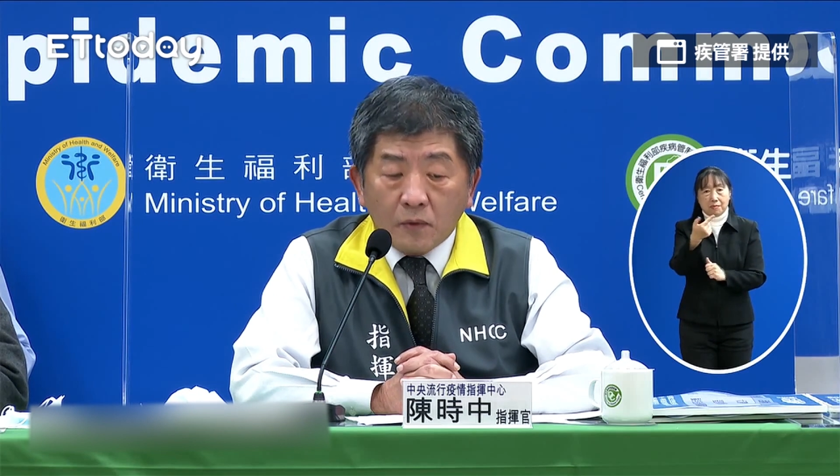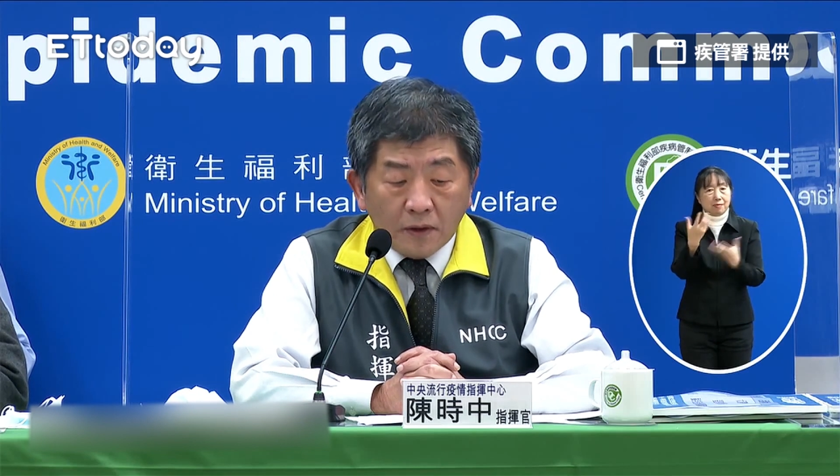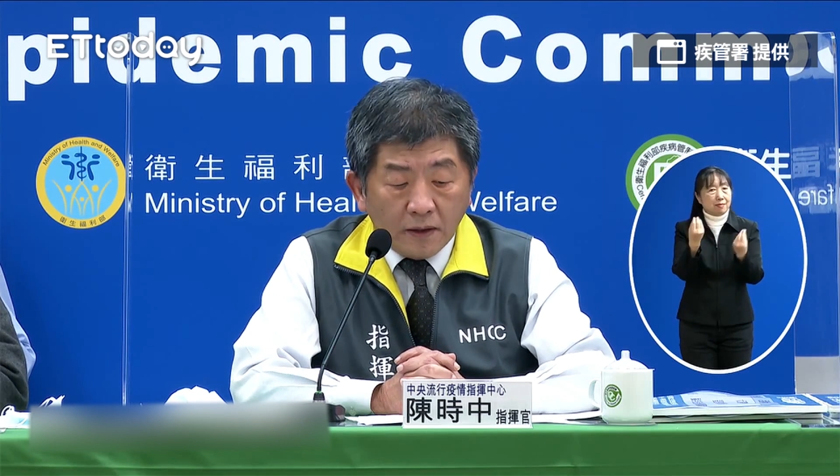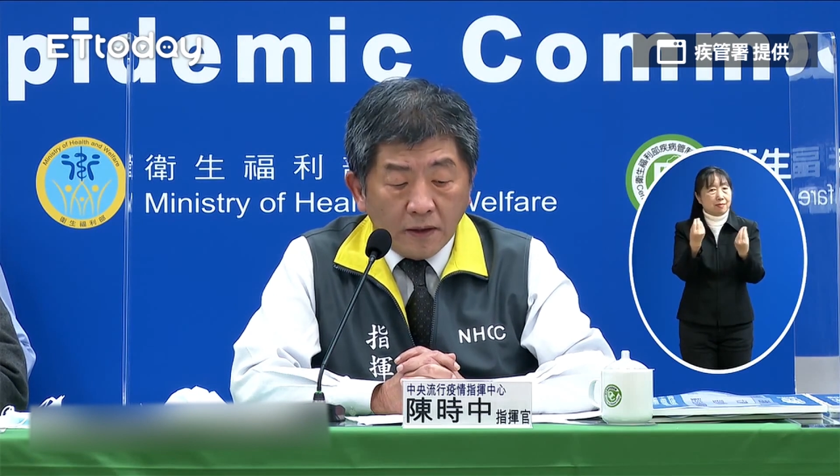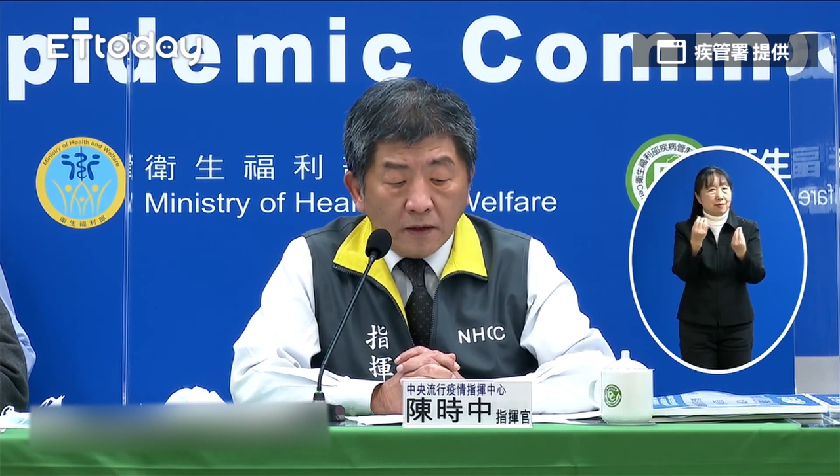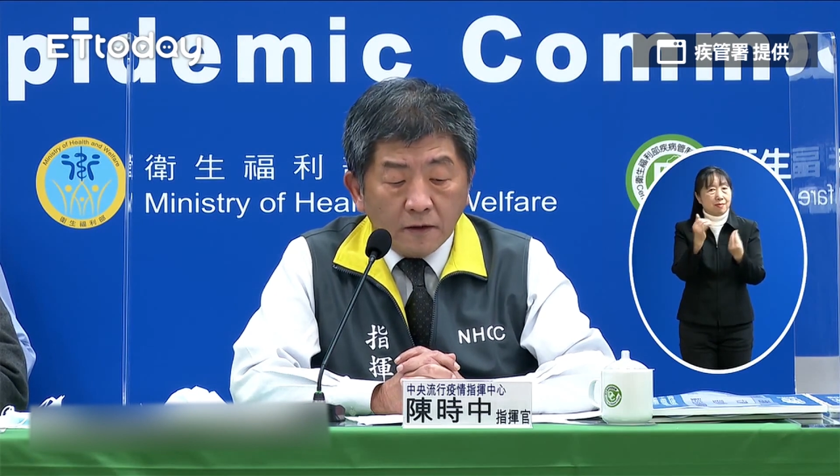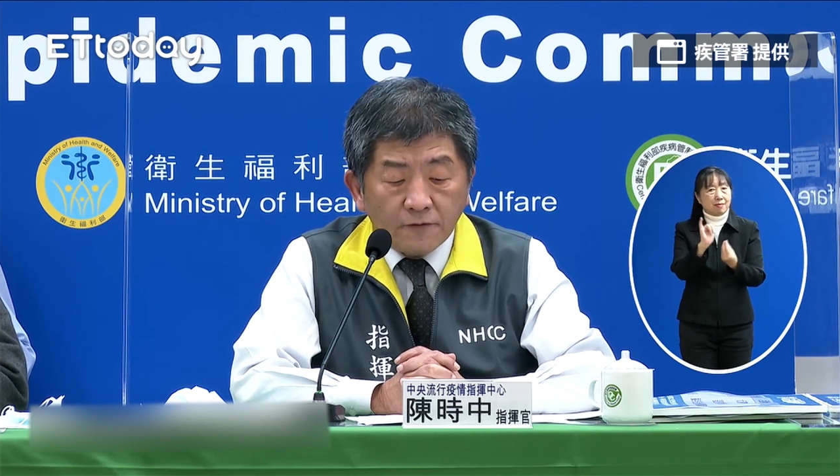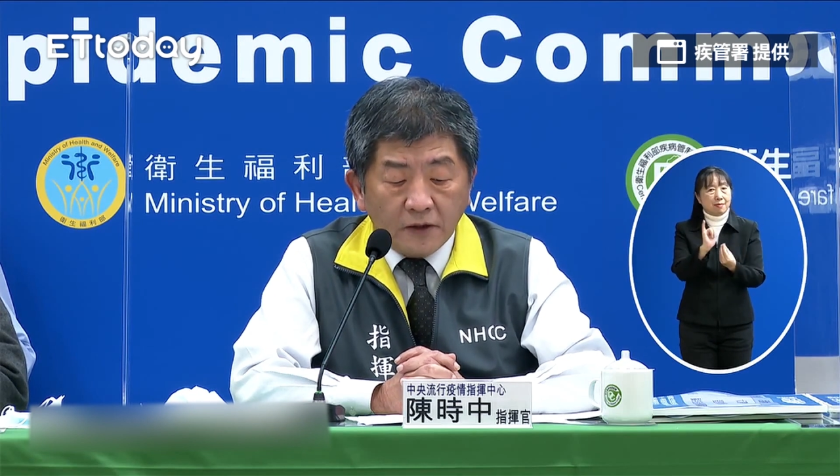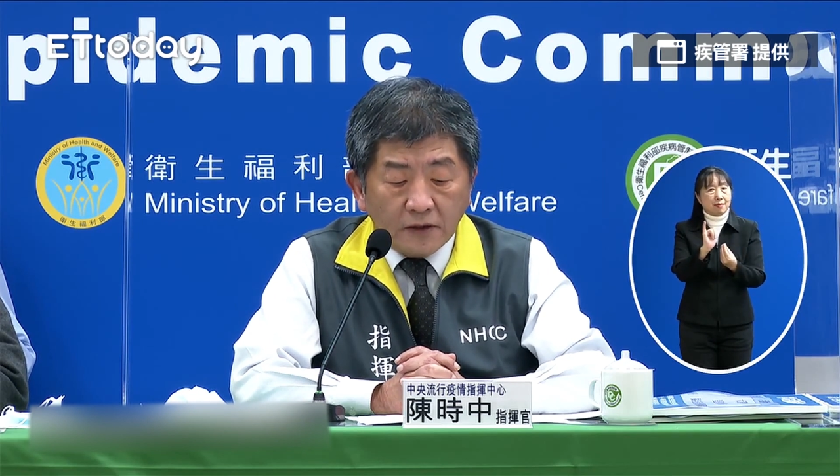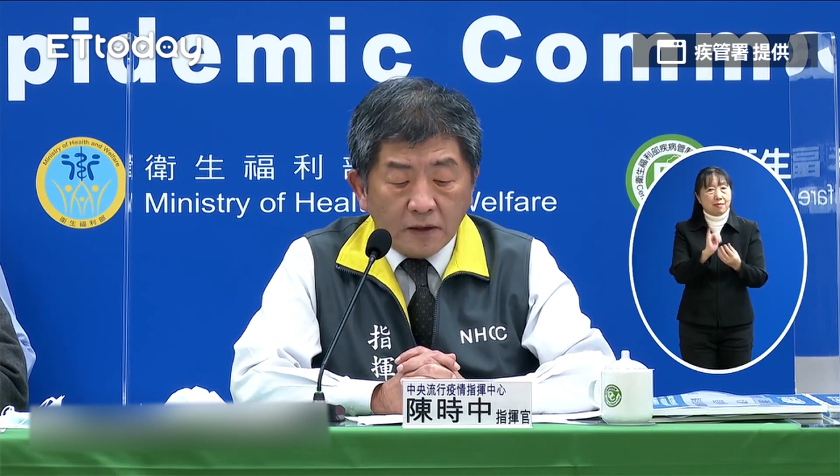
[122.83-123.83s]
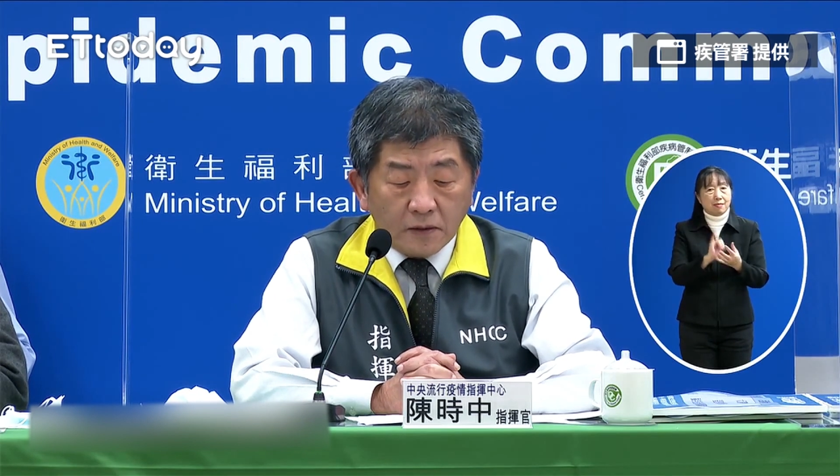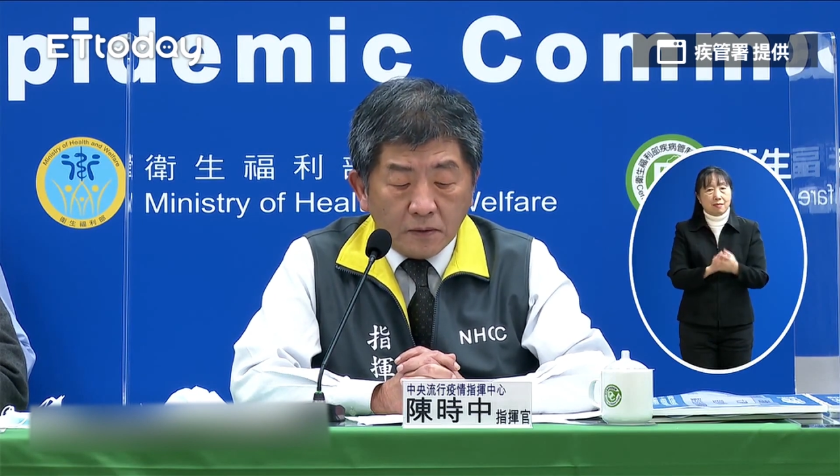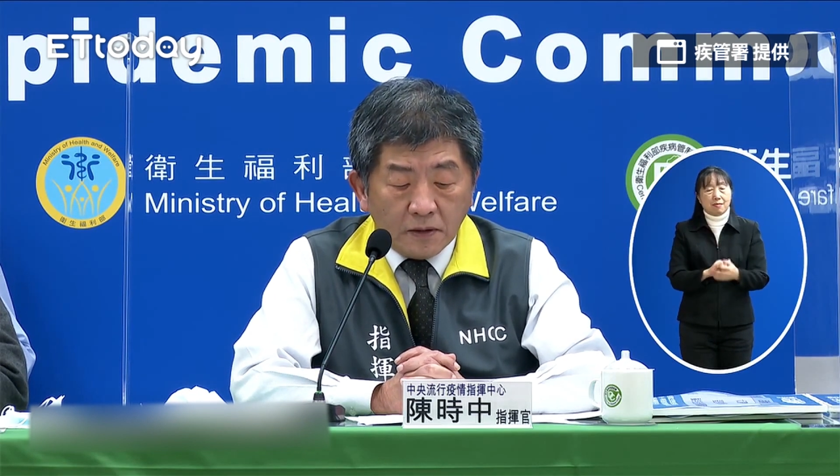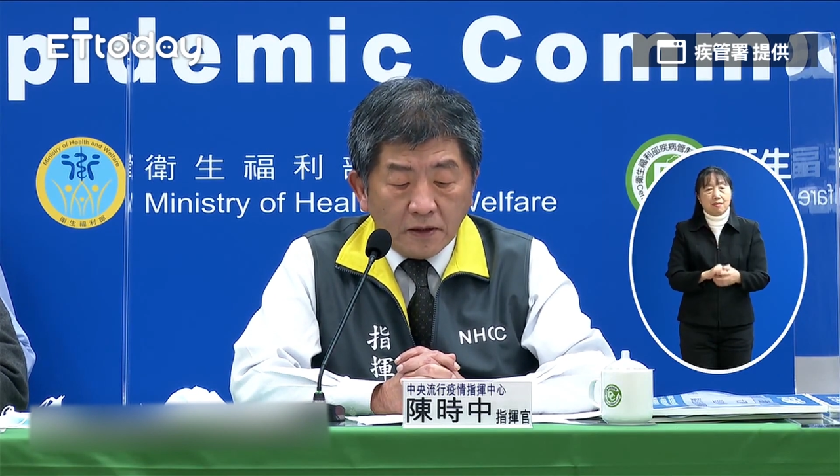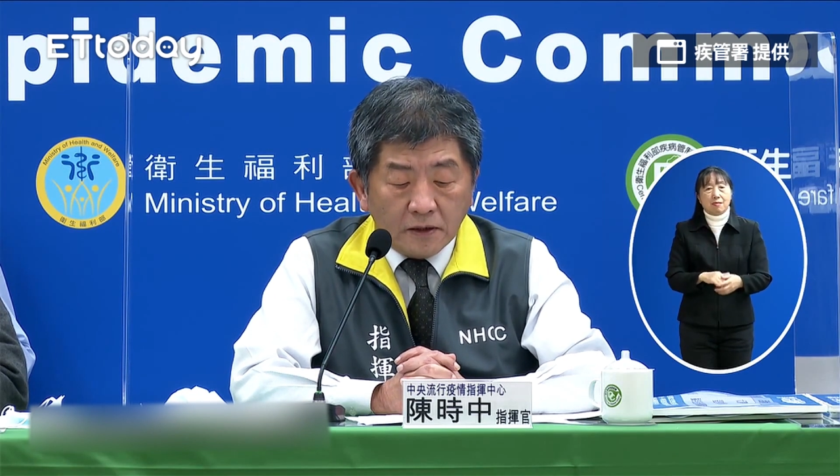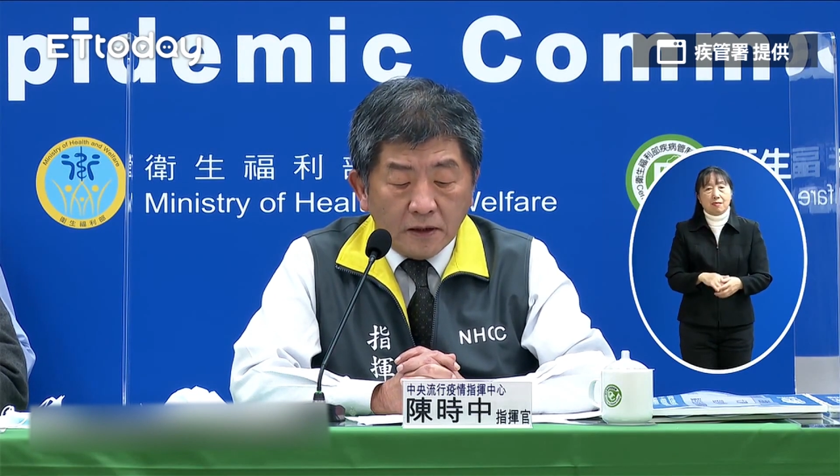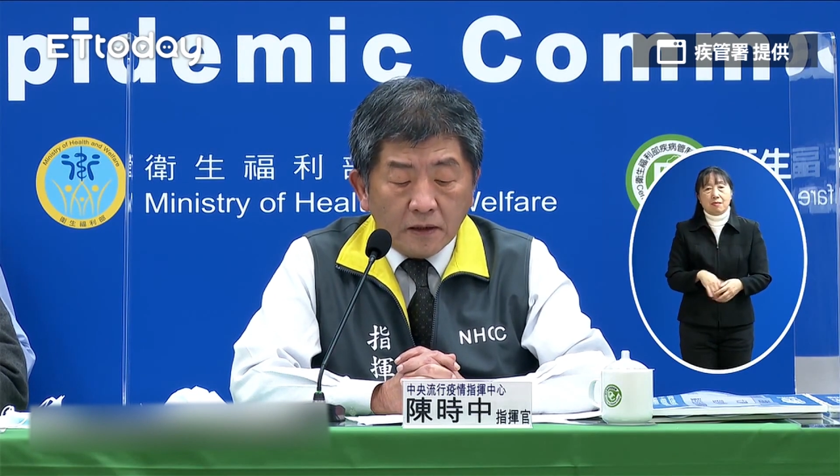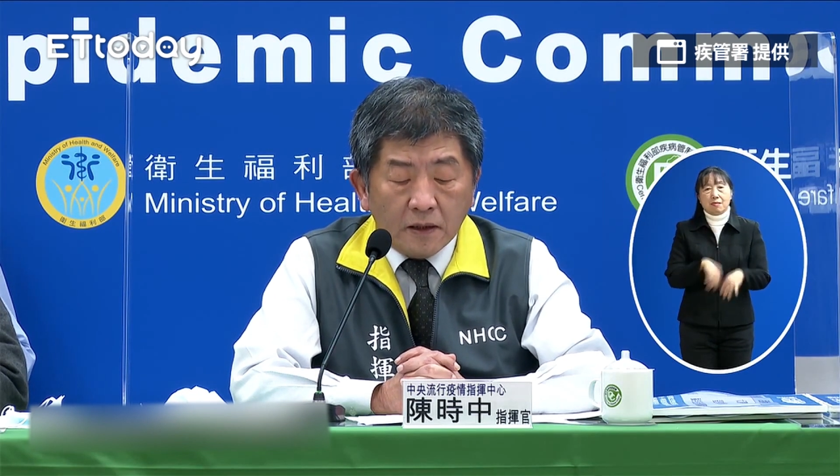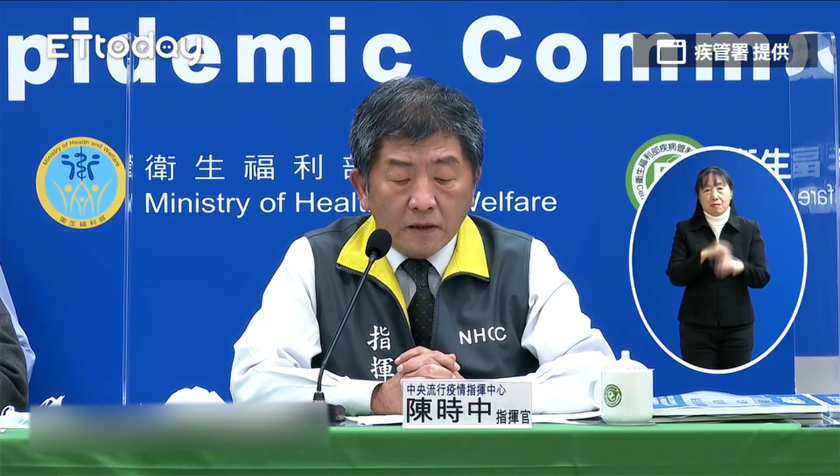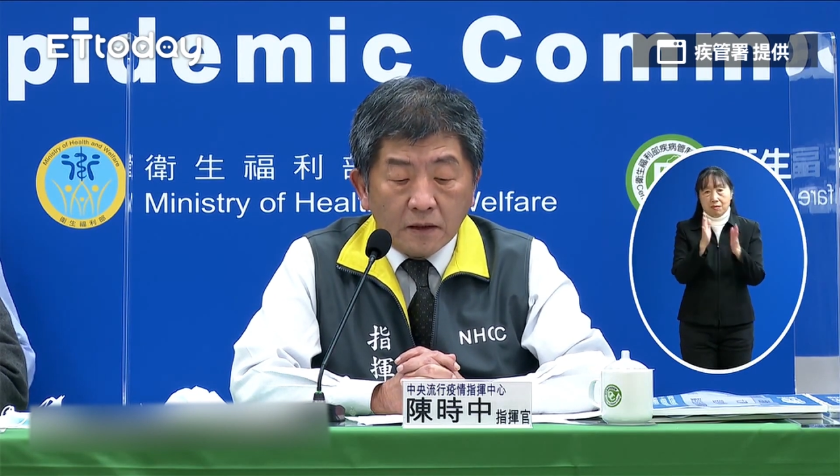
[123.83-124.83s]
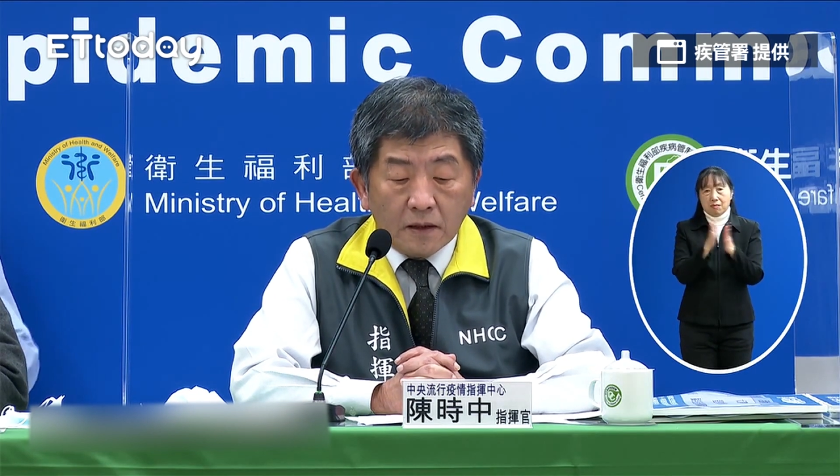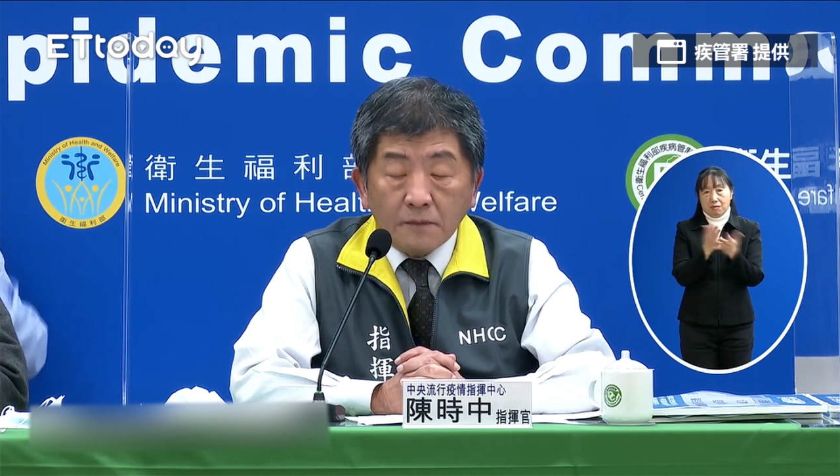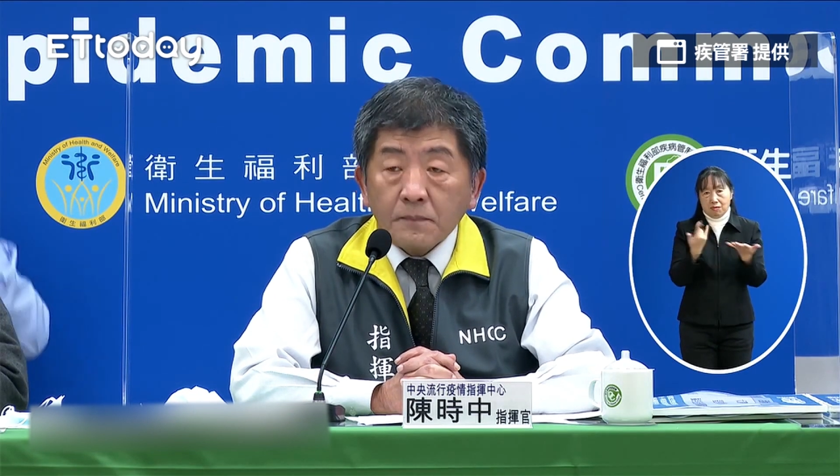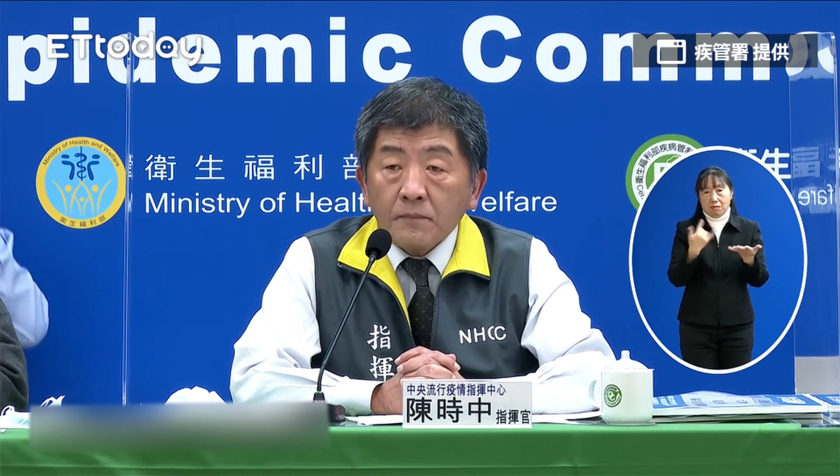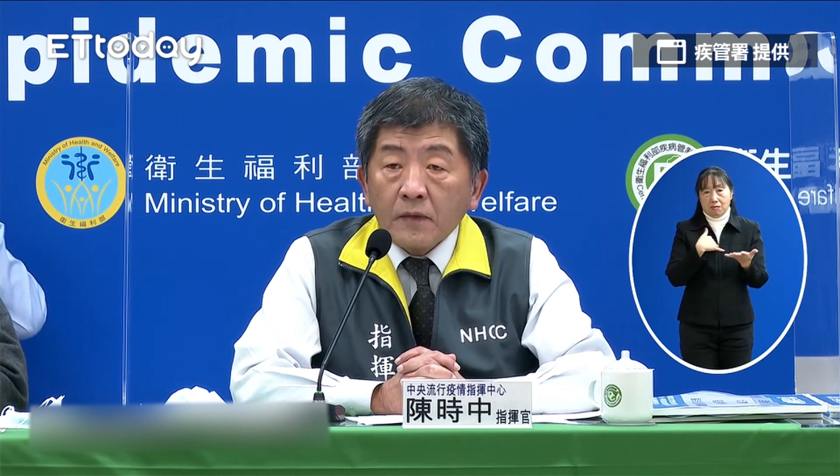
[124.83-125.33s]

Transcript: 我们框列了非常多的人哈，到